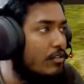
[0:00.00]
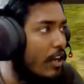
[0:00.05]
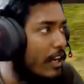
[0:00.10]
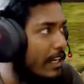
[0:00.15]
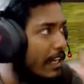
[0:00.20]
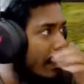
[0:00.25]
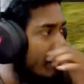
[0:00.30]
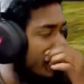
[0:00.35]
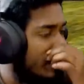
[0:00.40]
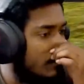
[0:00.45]

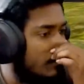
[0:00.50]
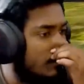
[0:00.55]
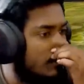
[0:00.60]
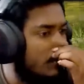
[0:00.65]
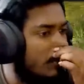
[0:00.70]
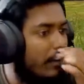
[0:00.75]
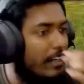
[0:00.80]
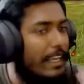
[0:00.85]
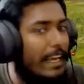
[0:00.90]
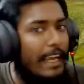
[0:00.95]

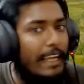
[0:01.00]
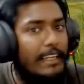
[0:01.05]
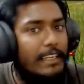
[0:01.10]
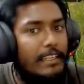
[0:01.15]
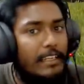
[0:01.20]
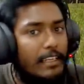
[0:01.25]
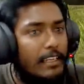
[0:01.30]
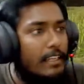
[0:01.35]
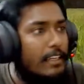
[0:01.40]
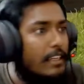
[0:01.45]

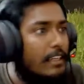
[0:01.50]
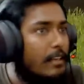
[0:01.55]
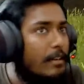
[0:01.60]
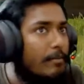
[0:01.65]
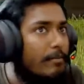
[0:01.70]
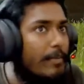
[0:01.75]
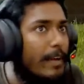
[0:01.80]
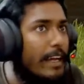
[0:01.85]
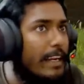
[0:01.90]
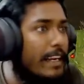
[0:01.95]

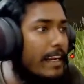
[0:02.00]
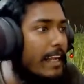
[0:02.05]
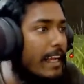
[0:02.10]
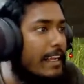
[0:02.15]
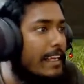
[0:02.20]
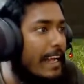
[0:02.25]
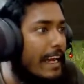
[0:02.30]
মানে